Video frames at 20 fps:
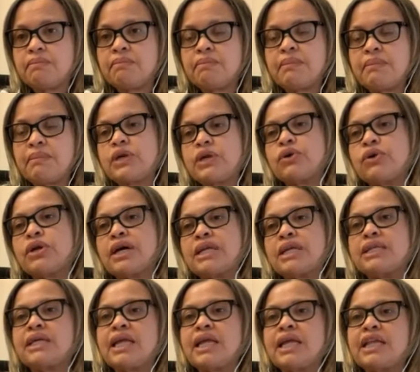mayor
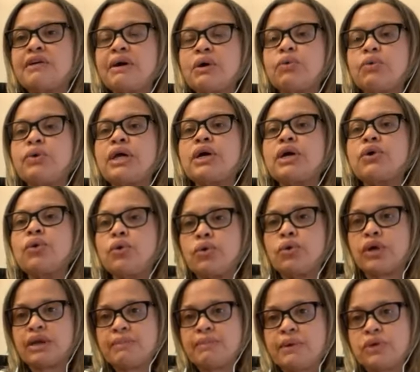cantidad de vacunas con
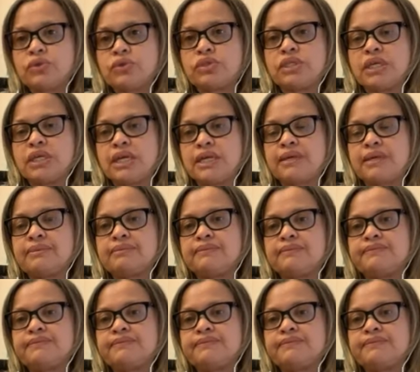los que menos tienen.